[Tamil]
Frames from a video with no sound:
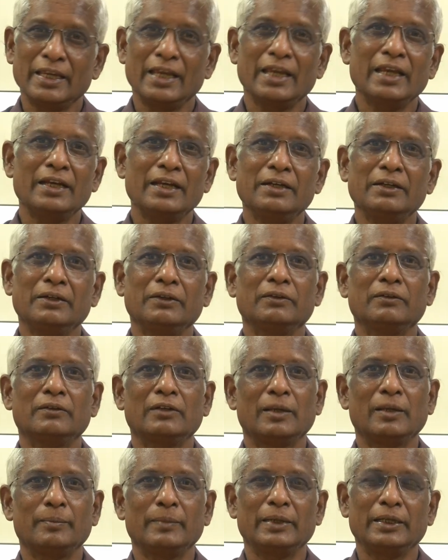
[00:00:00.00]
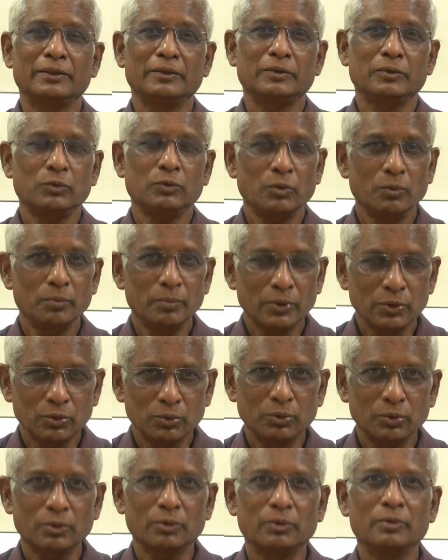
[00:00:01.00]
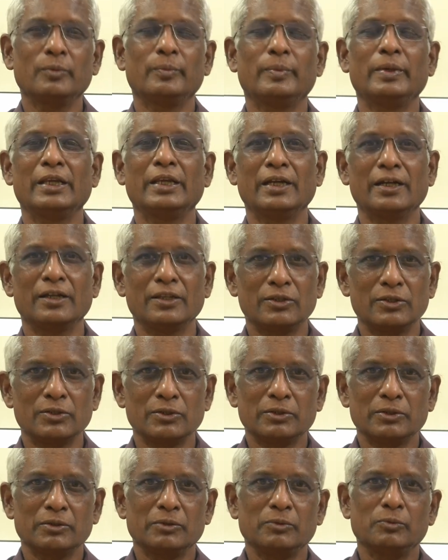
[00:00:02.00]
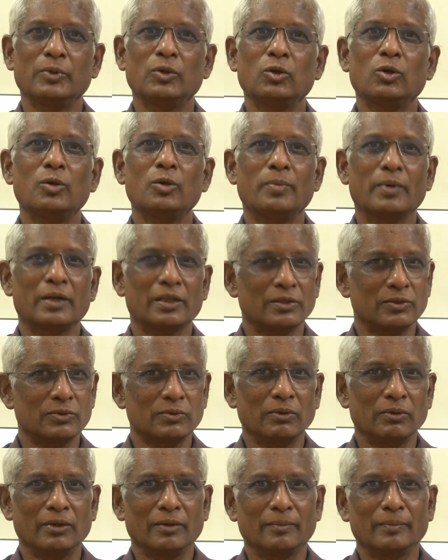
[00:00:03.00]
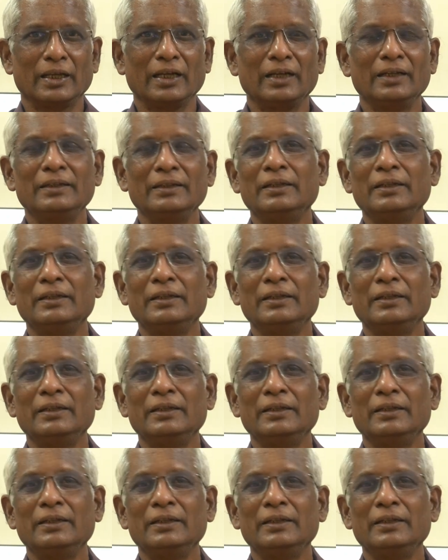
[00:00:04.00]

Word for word: ஏன் நம்ம ரொம்ப தூரம் இப்போ எடுத்து உபயோகப்படுத்த சொல்கிறோம்னா